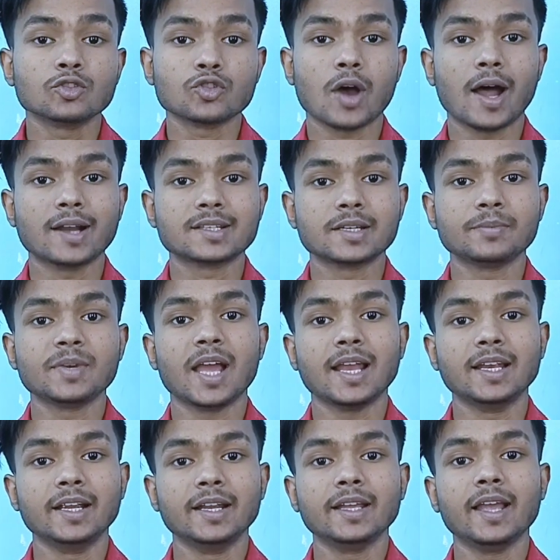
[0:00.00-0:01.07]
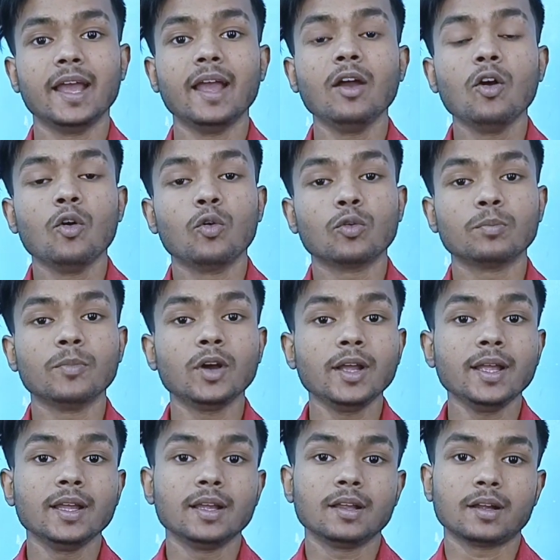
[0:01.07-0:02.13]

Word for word: जो आरजीबी एलईडी है उनमें